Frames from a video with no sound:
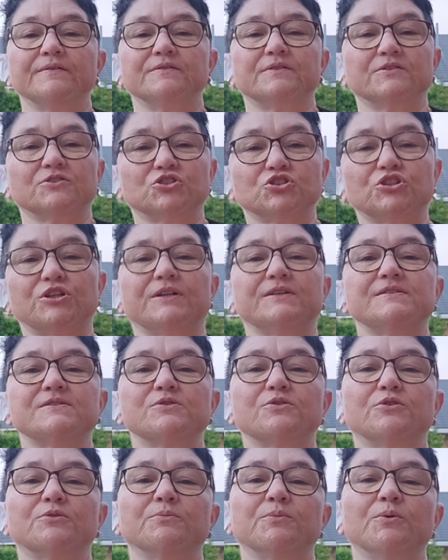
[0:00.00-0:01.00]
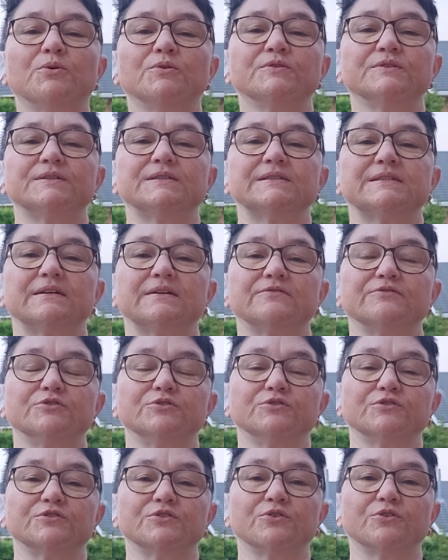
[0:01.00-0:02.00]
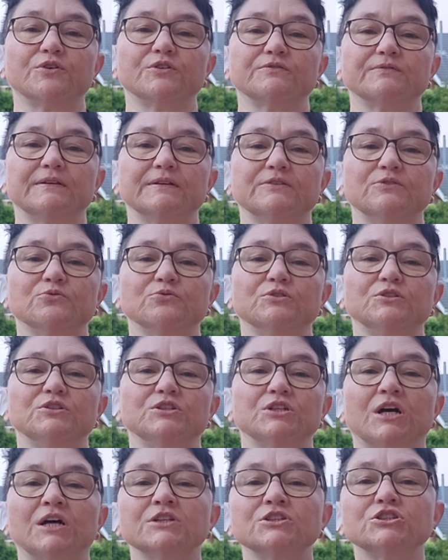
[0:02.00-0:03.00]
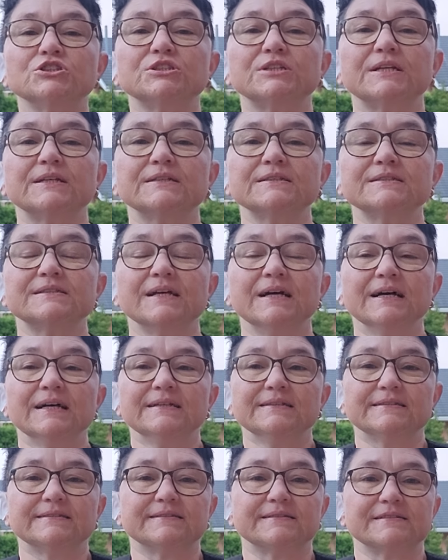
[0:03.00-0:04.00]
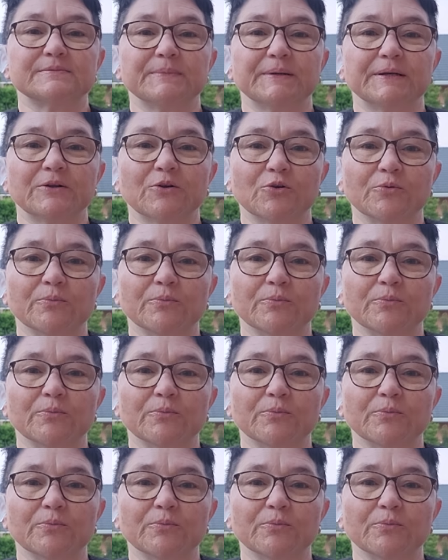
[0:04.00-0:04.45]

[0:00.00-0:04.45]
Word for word: das Stresshormon, das dafür sorgt, wenn du dich anstrengst, dass es mehr